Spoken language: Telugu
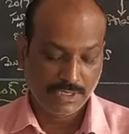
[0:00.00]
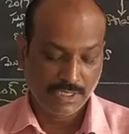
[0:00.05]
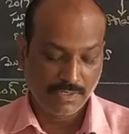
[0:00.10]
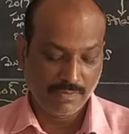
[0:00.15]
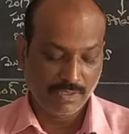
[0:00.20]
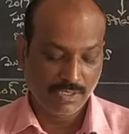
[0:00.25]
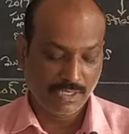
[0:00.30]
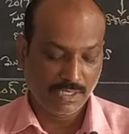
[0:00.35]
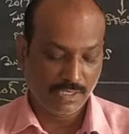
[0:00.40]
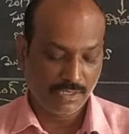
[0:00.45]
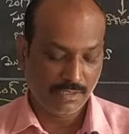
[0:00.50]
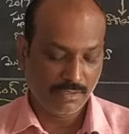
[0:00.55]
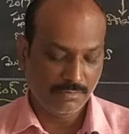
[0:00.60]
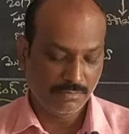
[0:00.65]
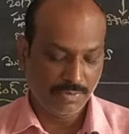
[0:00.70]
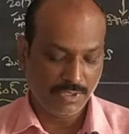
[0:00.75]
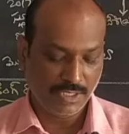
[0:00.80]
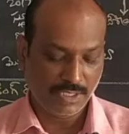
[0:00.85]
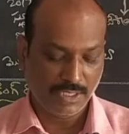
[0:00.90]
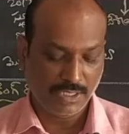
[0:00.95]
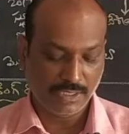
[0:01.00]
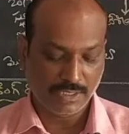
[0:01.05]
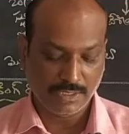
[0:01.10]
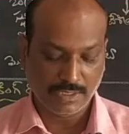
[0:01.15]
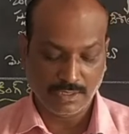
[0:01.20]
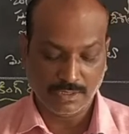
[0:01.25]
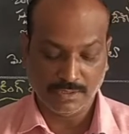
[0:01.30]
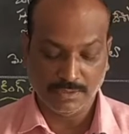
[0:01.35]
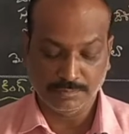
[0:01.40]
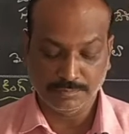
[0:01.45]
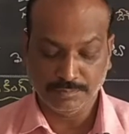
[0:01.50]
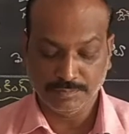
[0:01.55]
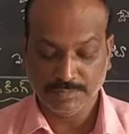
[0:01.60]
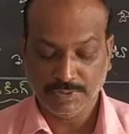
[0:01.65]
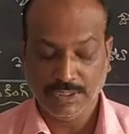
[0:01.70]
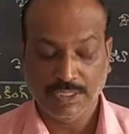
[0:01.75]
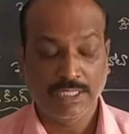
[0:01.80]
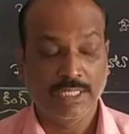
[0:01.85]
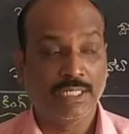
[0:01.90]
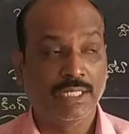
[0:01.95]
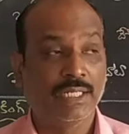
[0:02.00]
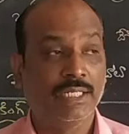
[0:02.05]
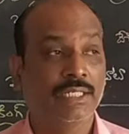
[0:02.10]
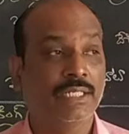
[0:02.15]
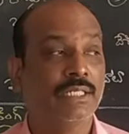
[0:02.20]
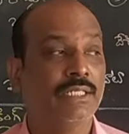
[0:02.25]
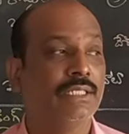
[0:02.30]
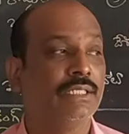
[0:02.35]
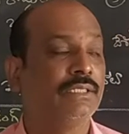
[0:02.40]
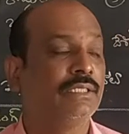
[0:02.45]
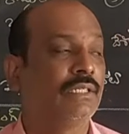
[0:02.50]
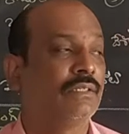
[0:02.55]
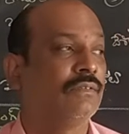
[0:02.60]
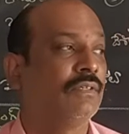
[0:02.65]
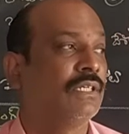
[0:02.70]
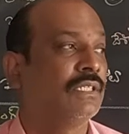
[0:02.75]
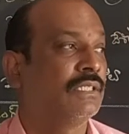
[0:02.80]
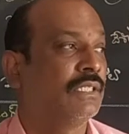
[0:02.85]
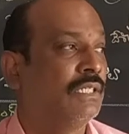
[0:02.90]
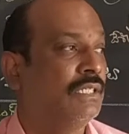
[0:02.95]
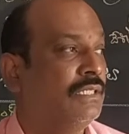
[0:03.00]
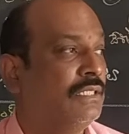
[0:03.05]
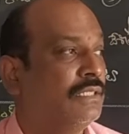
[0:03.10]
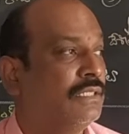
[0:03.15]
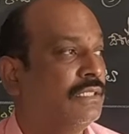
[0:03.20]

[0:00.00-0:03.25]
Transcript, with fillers: సేవల రంగం పర్యాటక రంగం ఈ రెండింటి తర్వాత